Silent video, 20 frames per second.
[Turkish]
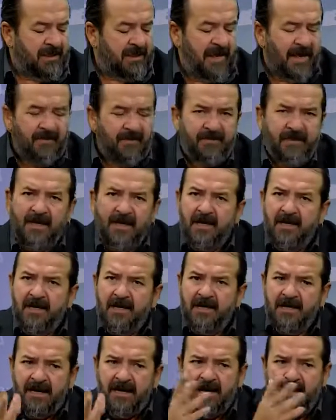diyen
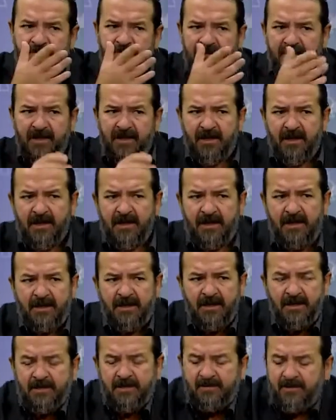Yine
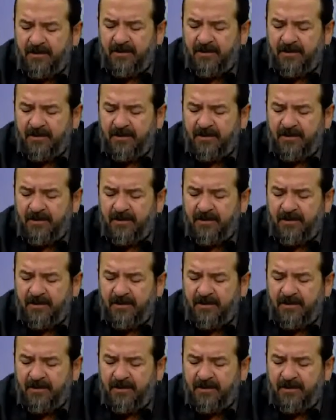e,